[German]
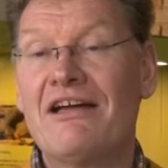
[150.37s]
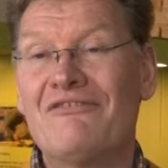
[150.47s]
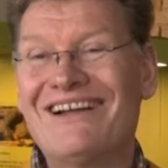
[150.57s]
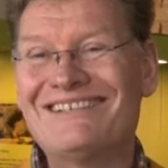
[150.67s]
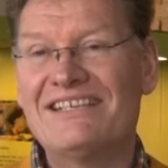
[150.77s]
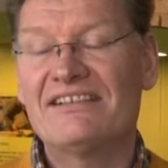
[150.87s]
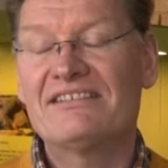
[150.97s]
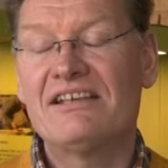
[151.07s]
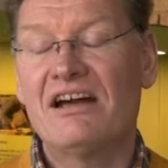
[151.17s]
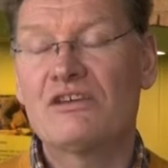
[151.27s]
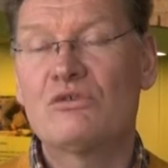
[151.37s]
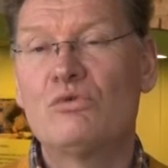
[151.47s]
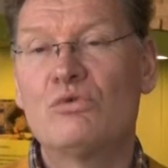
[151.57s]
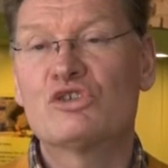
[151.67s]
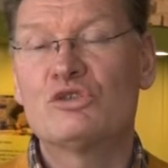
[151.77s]
Was jetzt die
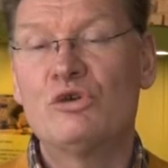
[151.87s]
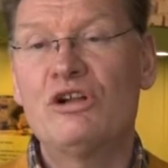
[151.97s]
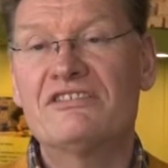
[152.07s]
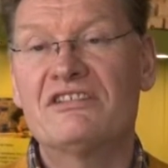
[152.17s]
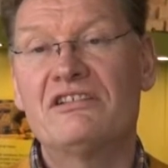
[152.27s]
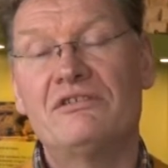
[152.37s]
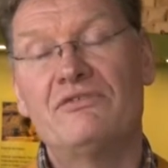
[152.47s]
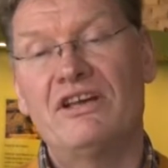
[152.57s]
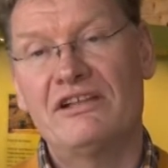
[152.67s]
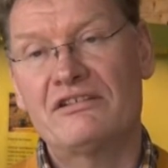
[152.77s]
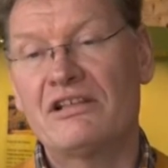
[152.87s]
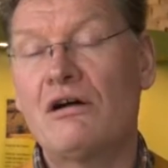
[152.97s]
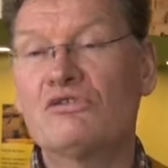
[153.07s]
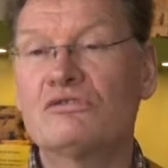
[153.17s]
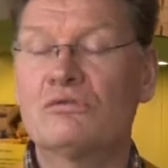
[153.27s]
archäologischen Hölzer, die vielleicht
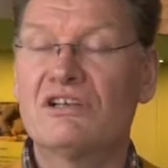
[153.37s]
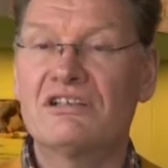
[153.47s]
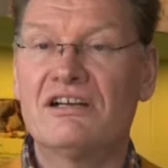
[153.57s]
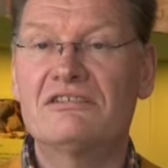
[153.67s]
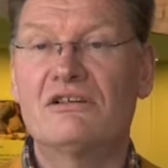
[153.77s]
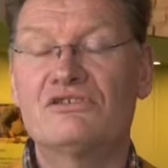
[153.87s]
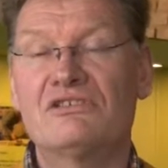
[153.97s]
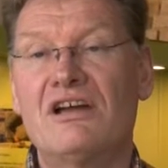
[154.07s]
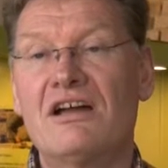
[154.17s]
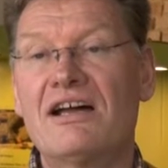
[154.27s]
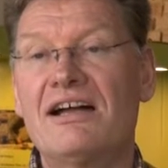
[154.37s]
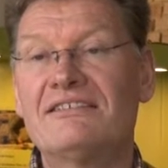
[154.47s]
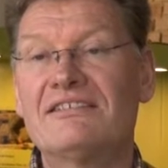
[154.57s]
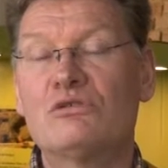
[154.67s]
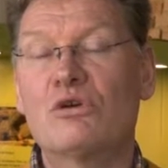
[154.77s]
1000 oder 3000 Jahre
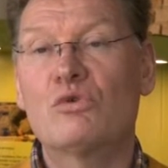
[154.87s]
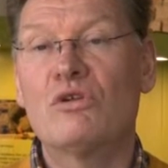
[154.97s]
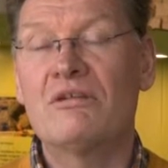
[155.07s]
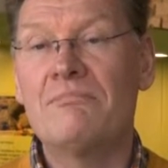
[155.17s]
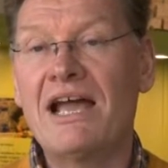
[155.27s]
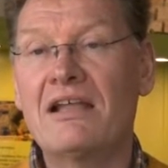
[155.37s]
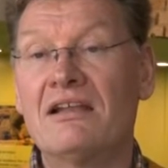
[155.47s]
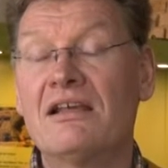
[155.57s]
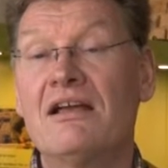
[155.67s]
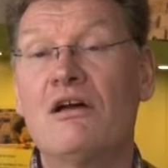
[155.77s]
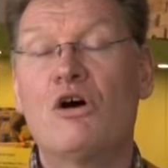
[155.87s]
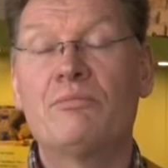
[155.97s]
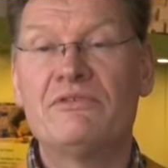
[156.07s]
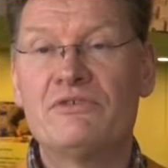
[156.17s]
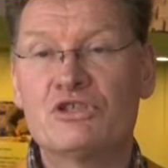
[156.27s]
alt sind, dort unten machen,
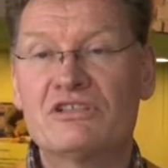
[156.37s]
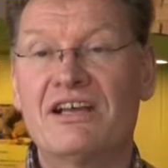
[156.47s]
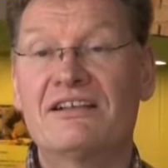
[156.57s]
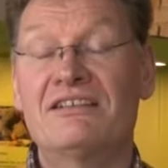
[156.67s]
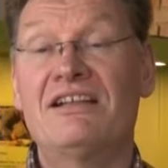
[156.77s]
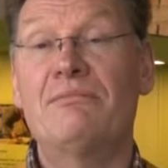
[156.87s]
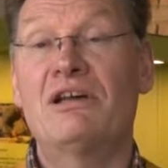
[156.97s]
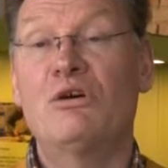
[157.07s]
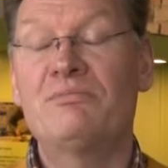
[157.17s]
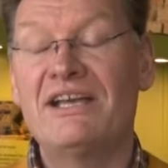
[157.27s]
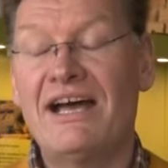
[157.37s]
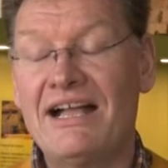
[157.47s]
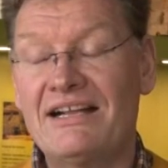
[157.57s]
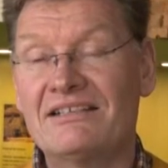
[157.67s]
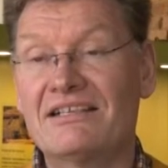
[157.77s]
ob die Fische dran knappern, ob die
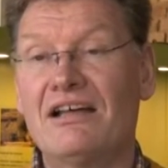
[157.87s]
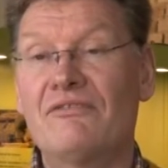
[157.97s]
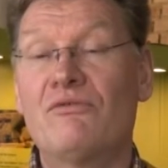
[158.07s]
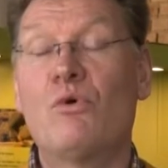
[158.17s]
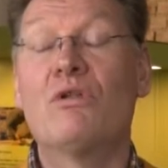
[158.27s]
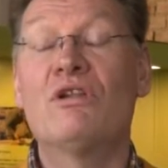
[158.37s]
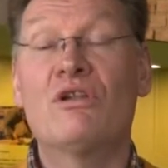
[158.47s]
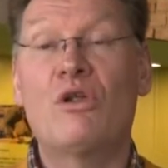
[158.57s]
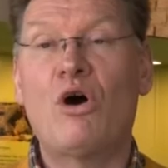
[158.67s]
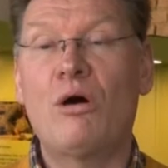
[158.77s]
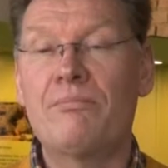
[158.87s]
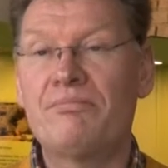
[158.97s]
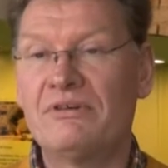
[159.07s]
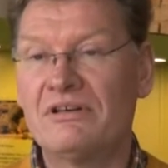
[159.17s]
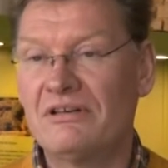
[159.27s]
Algen dran wohnen,
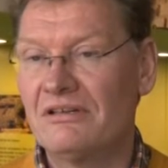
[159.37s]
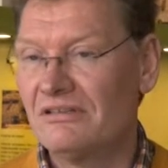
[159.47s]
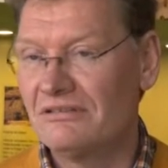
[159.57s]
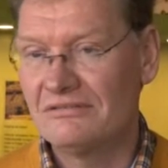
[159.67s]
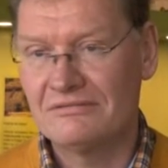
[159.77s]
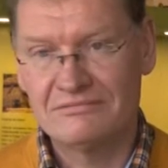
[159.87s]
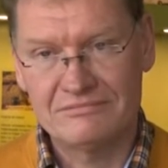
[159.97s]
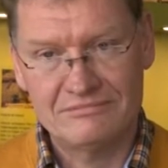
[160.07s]
ob äh,